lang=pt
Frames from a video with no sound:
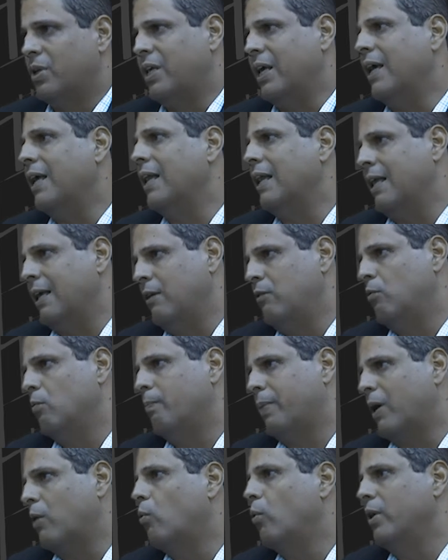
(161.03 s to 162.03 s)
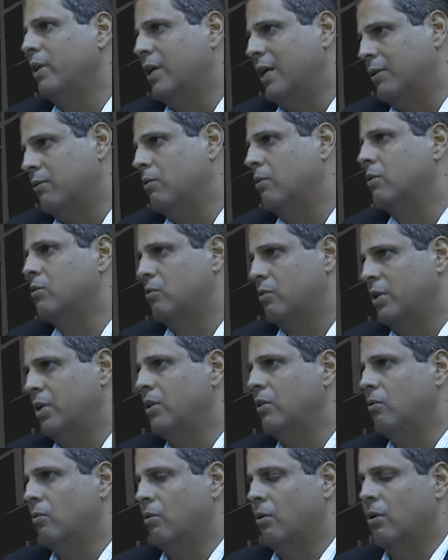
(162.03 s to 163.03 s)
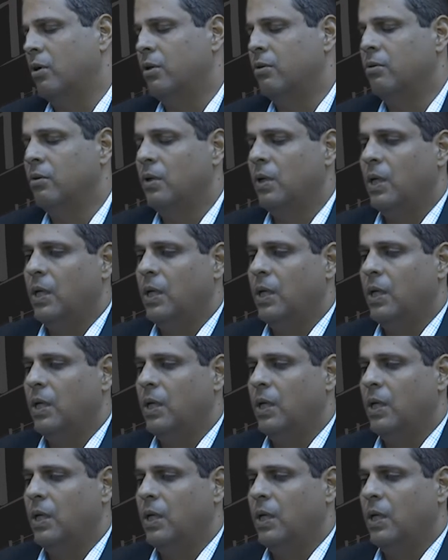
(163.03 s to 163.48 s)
que é eleito para cuidar do nosso território.